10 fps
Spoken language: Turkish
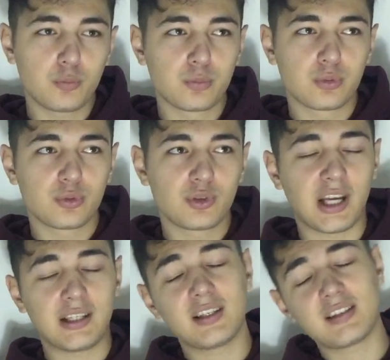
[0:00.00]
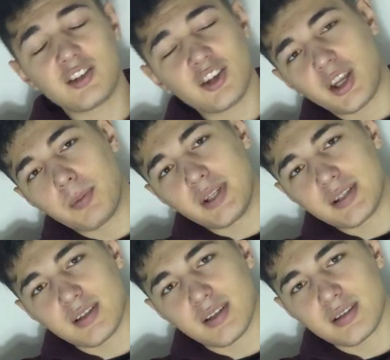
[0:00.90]
bulup kendinize
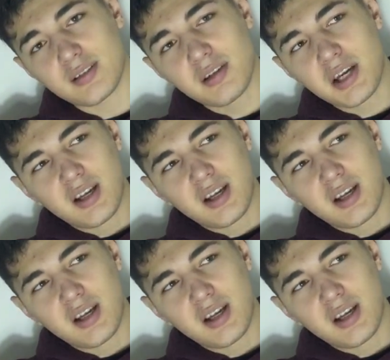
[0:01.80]
çekebilirsiniz.